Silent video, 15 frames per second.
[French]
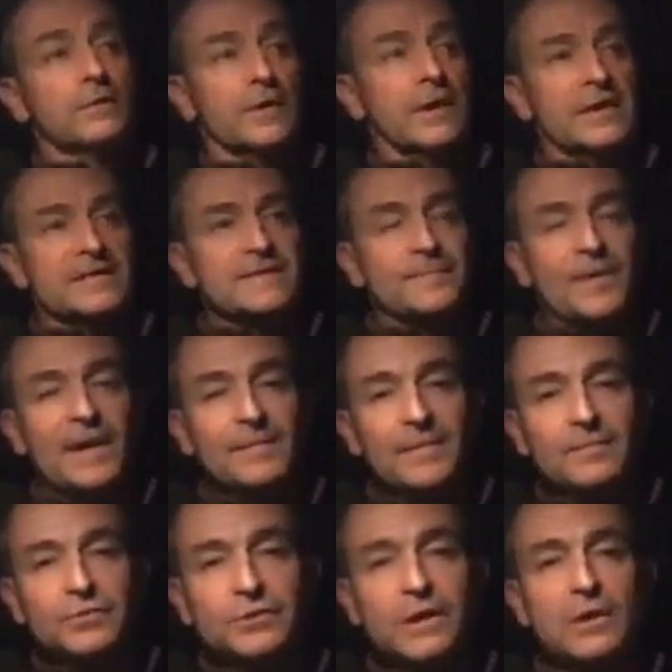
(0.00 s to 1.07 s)
Voilà, c'est pas la
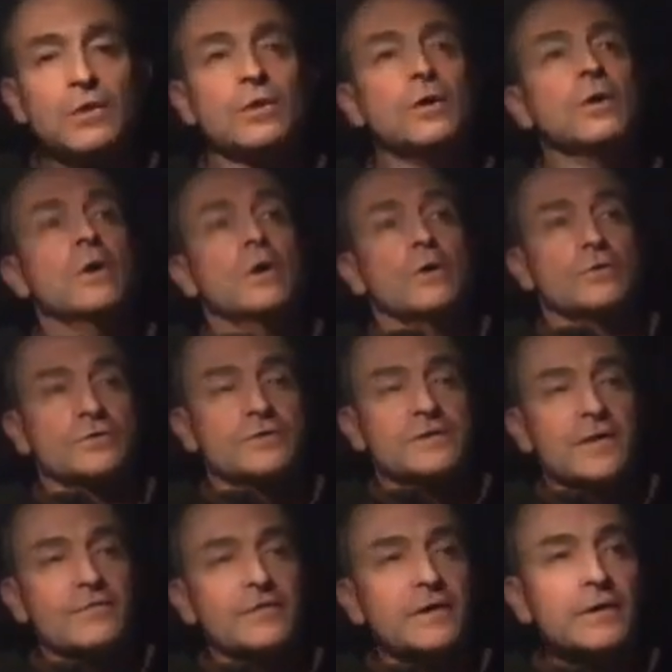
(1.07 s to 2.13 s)
même chaleur que si
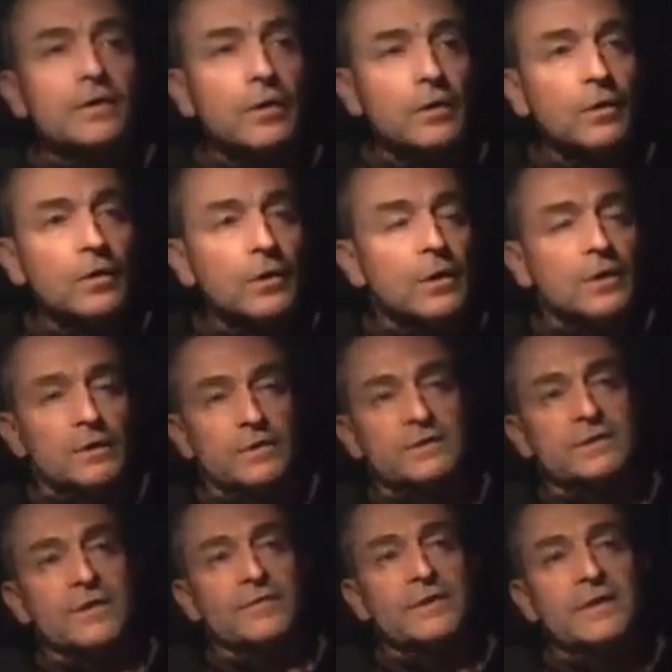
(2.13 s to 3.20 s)
tu avais, euh,
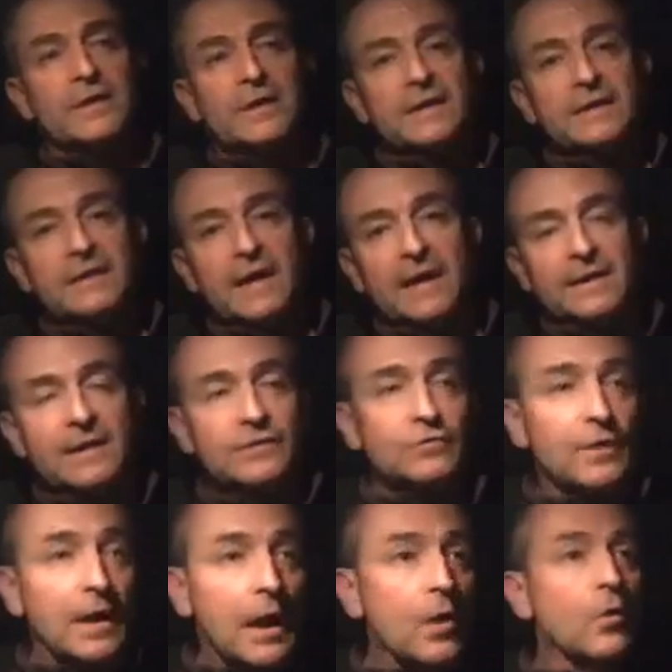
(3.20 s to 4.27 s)
des,
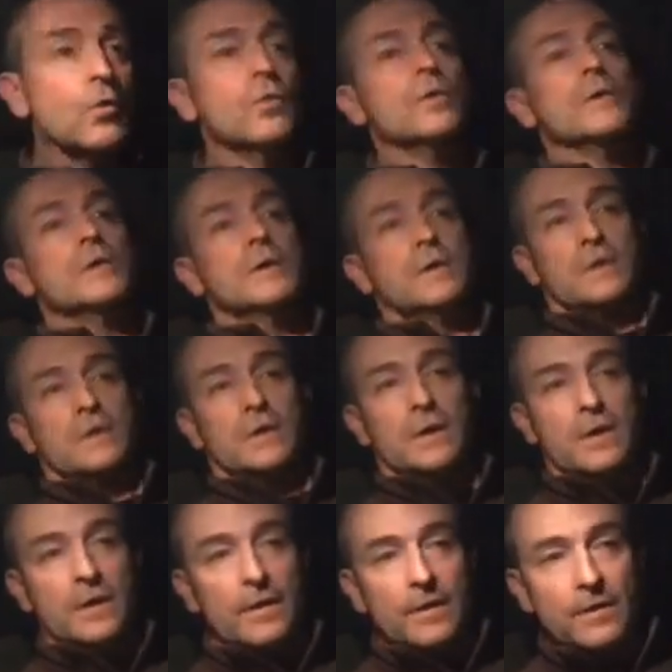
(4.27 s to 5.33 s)
radiateurs à eau,
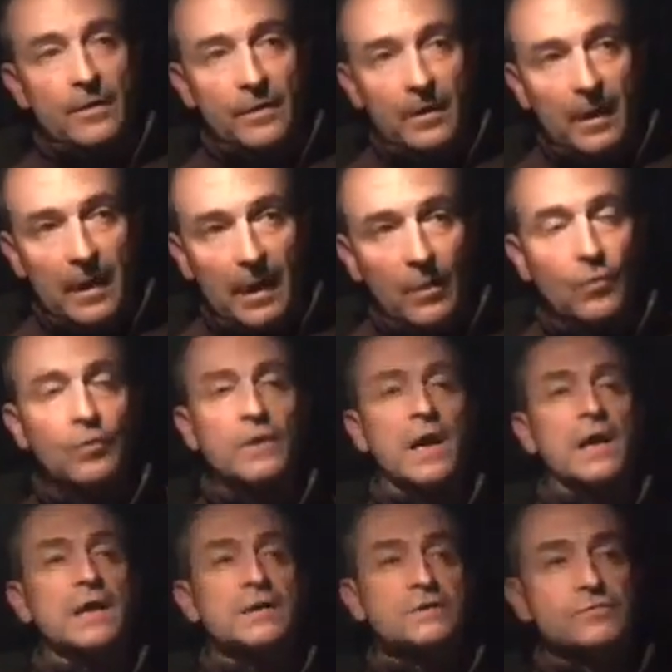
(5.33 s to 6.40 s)
euh, voilà, au
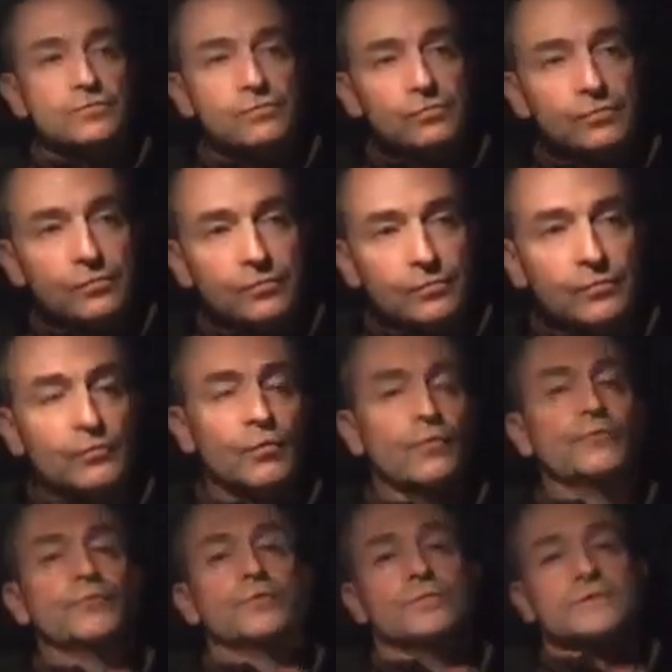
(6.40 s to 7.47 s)
gaz ou, au
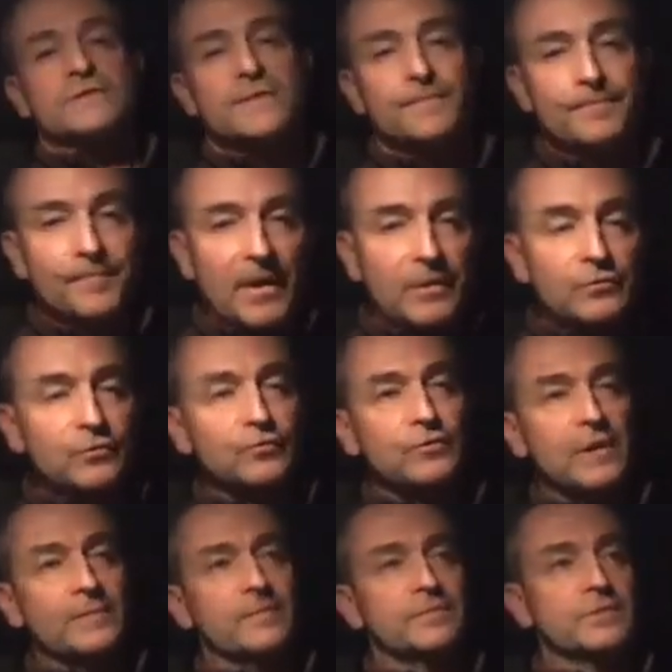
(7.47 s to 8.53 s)
fioul. C'est pas du tout
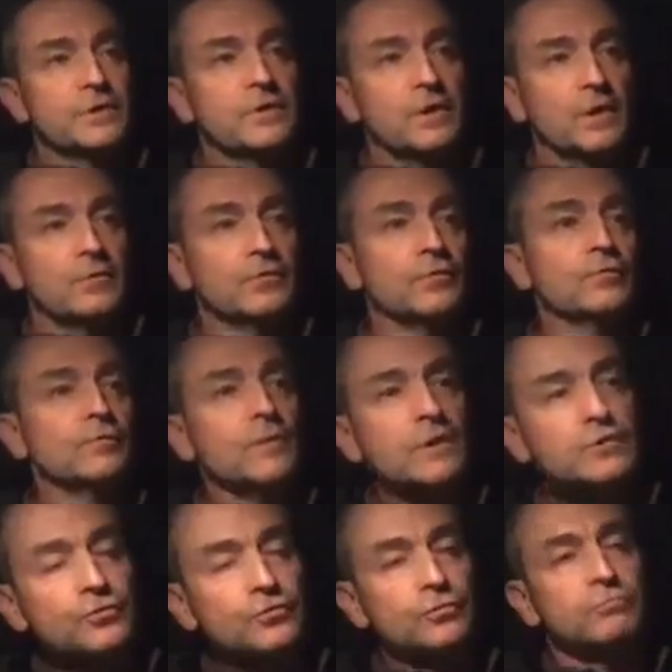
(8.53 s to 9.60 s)
la même chaleur. Donc moi,
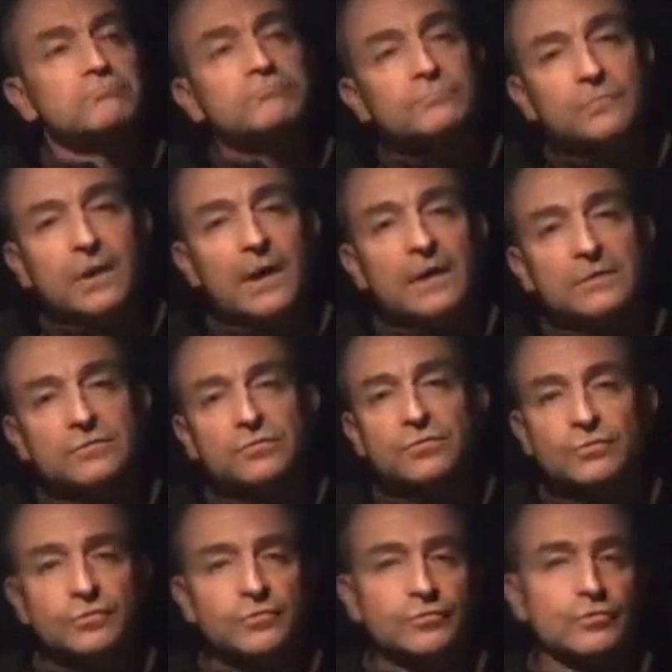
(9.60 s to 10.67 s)
je, voilà, ce
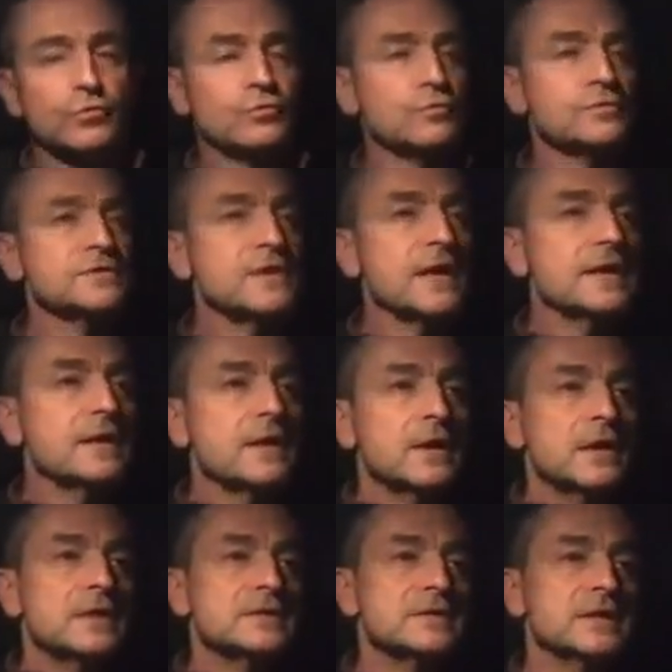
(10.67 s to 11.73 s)
que je te conseille,
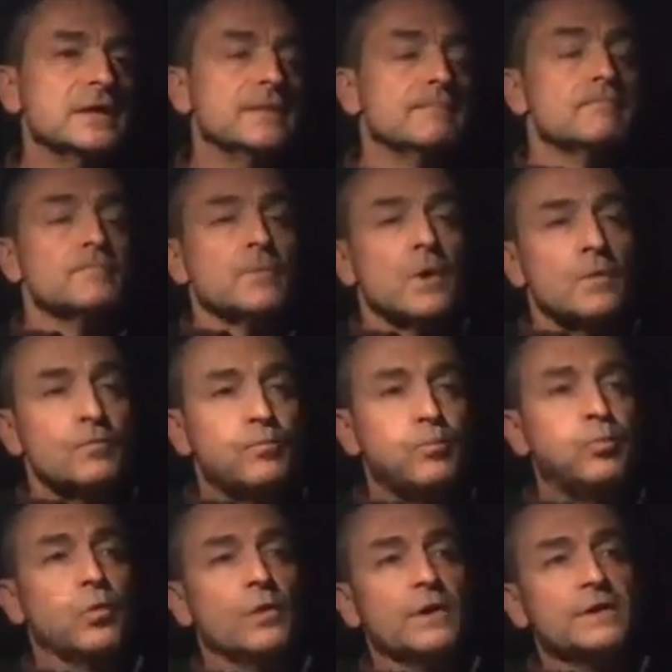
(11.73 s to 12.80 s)
c'est
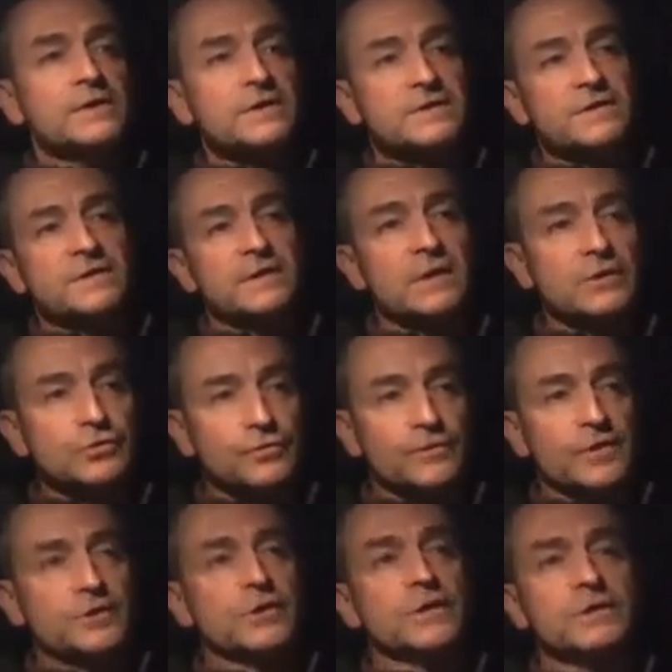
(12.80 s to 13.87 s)
pour l'électricité, le
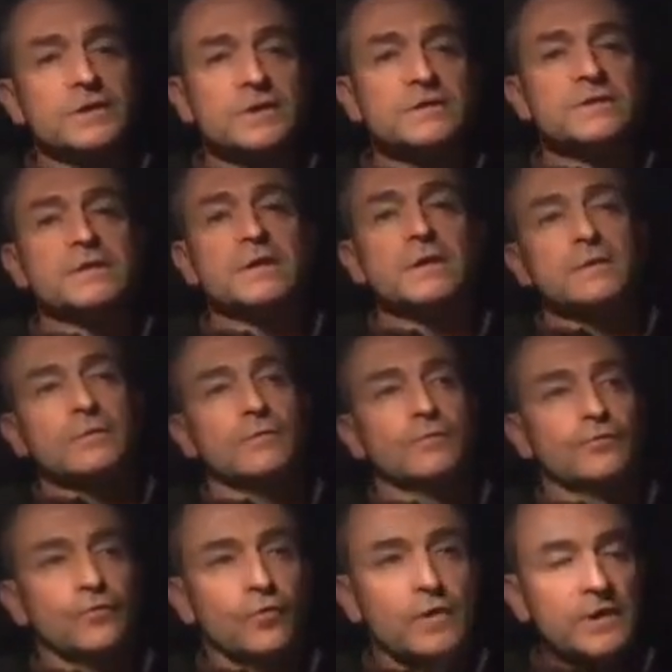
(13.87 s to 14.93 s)
chauffage électrique, c'est
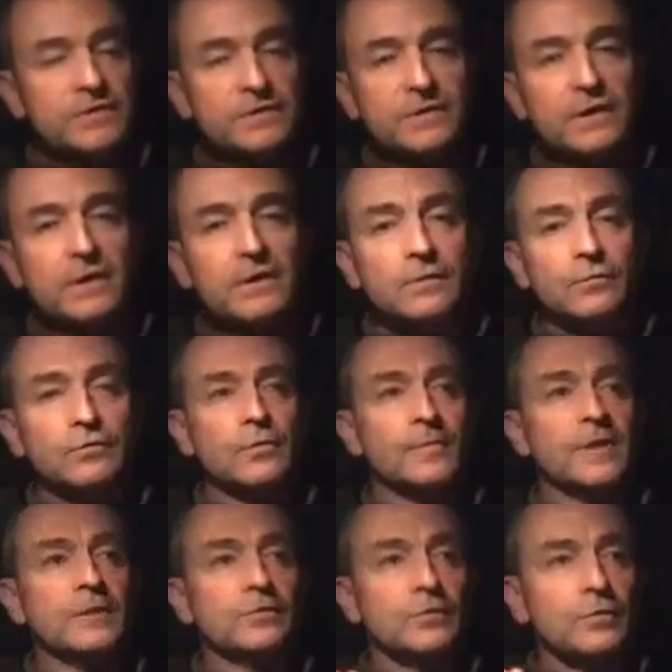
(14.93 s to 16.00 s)
faut rester au
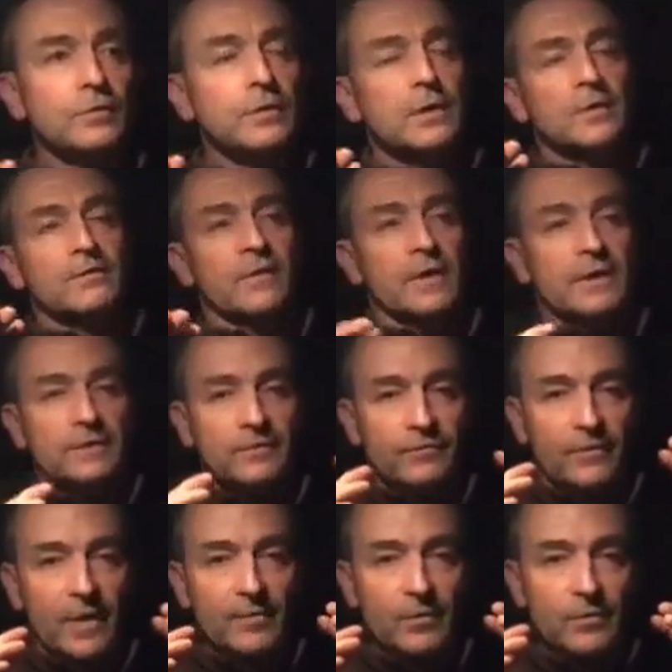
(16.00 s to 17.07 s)
domaine de ouais,
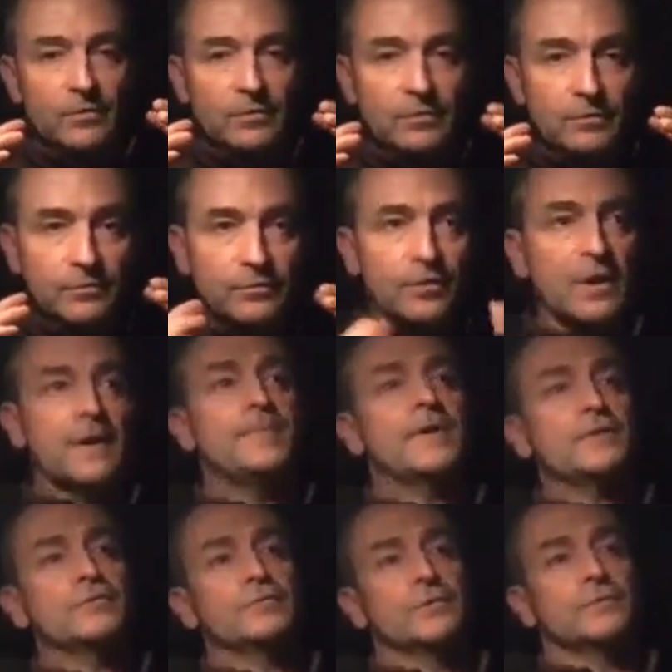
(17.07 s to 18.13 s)
vraiment dans
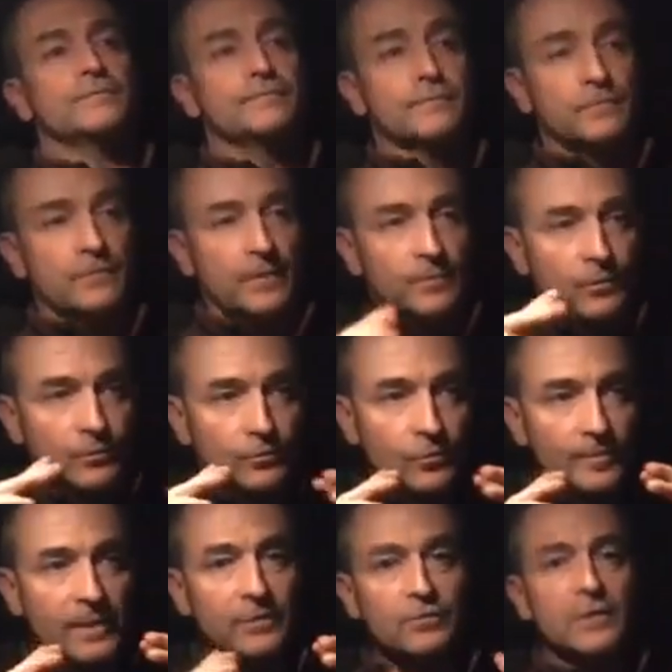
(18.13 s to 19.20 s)
l'appartement, vraiment au
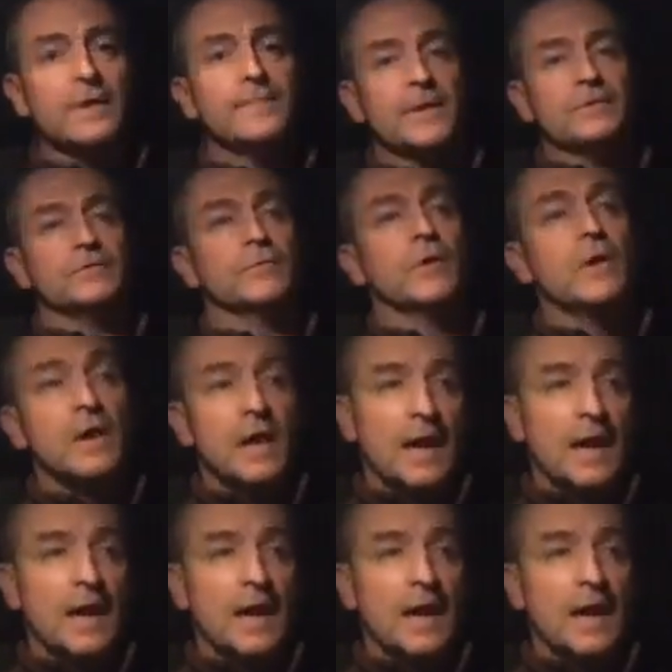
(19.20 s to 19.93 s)
domaine de l'appartement.